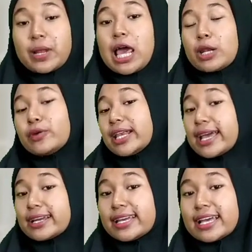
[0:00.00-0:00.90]
melalui
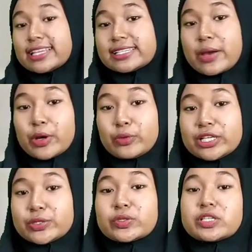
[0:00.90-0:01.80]
rekening atas nama
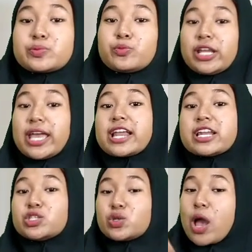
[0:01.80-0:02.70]
Ude Sukses Mulia
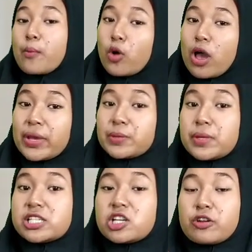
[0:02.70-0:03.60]
dan juga Muhammad
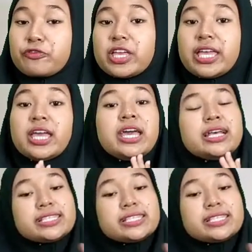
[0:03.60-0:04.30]
Masrofi